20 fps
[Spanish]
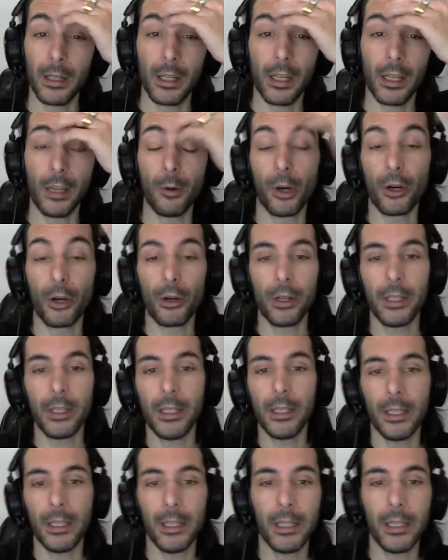Y bueno,
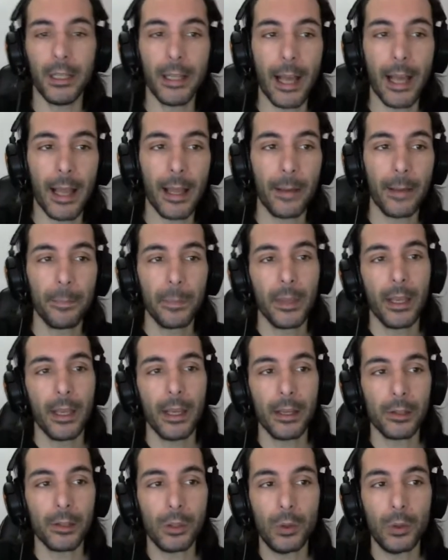y nada,
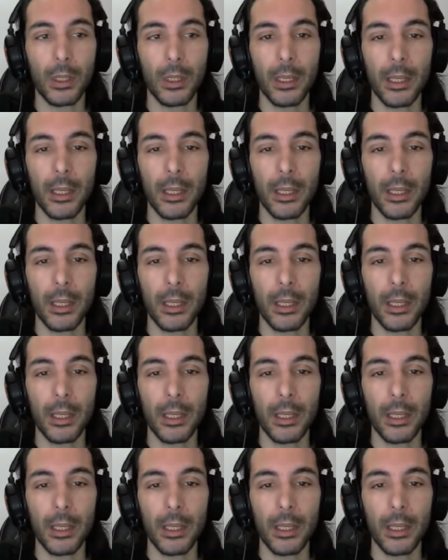eso.